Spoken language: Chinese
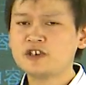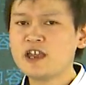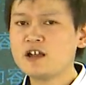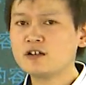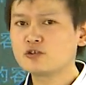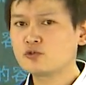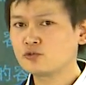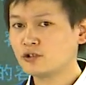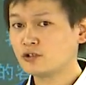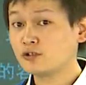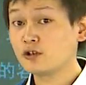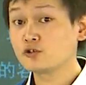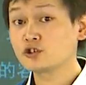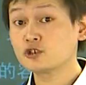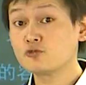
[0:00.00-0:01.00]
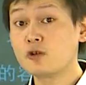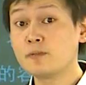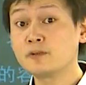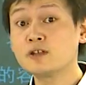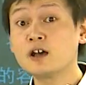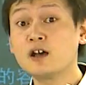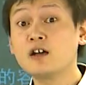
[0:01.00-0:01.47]
这样的东西都是我
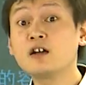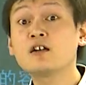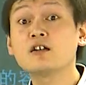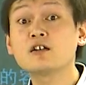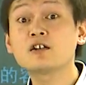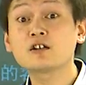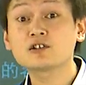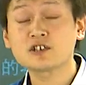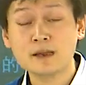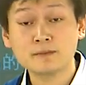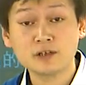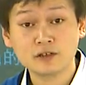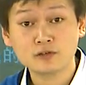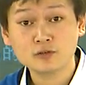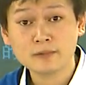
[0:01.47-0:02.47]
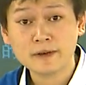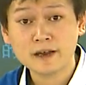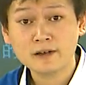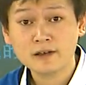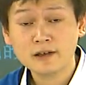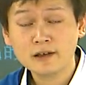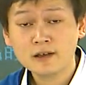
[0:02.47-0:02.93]
们的合格产品，对吧？
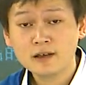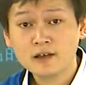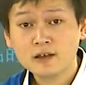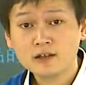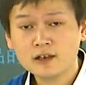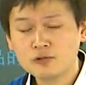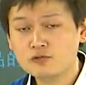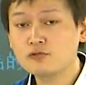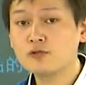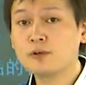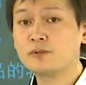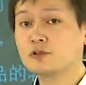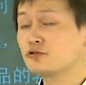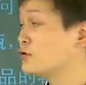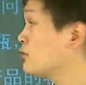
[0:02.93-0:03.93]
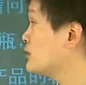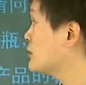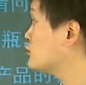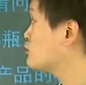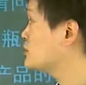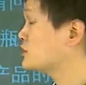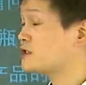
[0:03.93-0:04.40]
嗯。那如果比如说我这
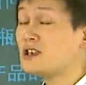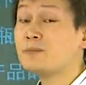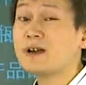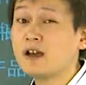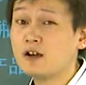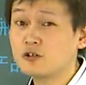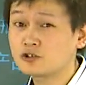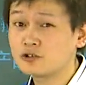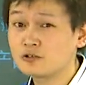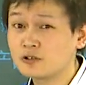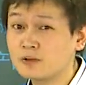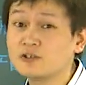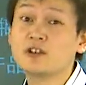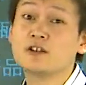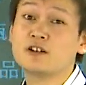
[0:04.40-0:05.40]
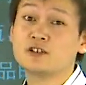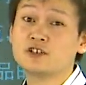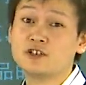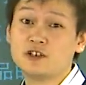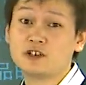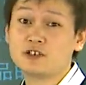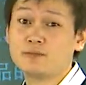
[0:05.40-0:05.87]
个东西是一百毫升，那显然
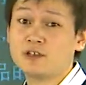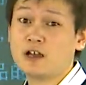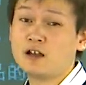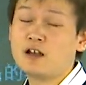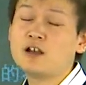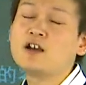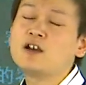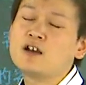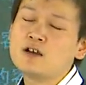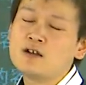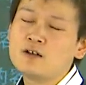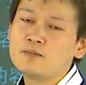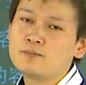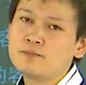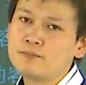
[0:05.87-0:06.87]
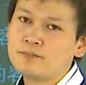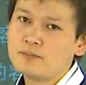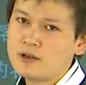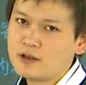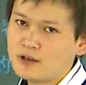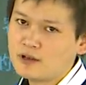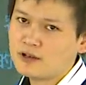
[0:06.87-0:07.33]
是一个什么呢？嗯，未知产
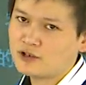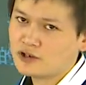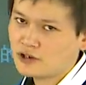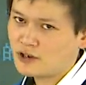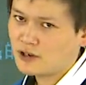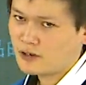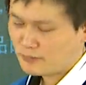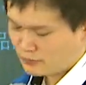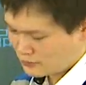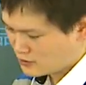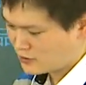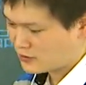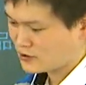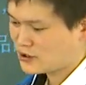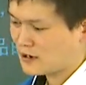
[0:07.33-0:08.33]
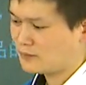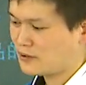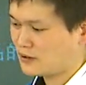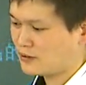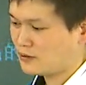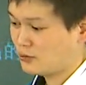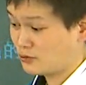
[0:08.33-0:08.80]
品。呃，是个不合格产
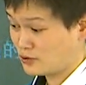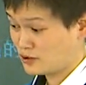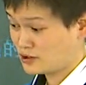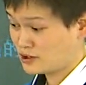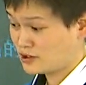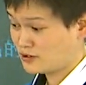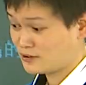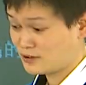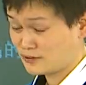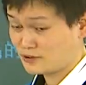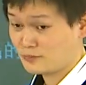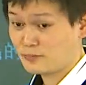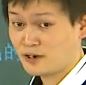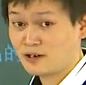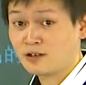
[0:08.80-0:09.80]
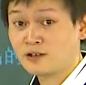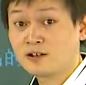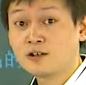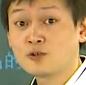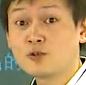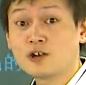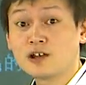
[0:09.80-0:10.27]
品，或者是曾经被人
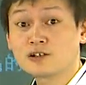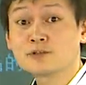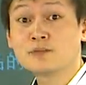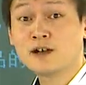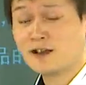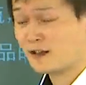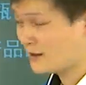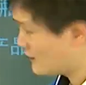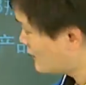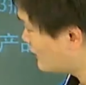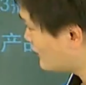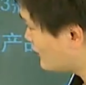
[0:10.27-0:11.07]
喝过了，是吧？嗯。